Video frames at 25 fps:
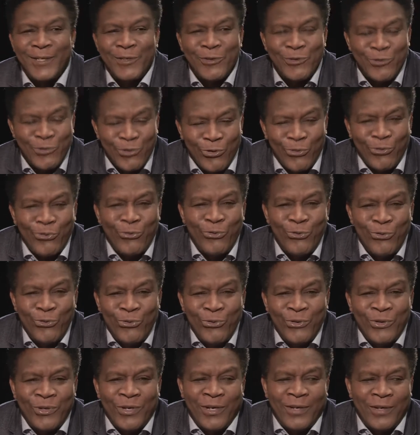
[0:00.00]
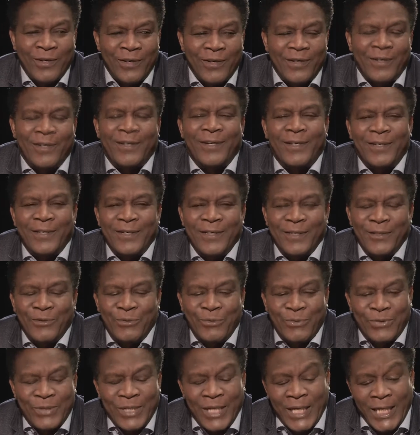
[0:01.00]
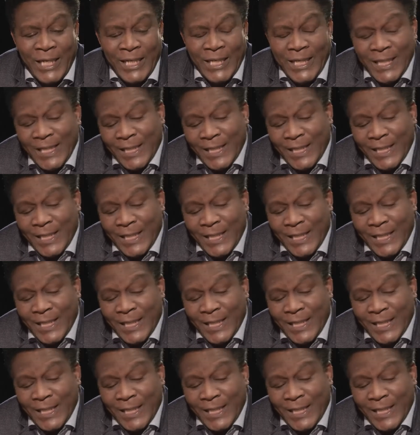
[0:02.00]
son look euh, et tout ça.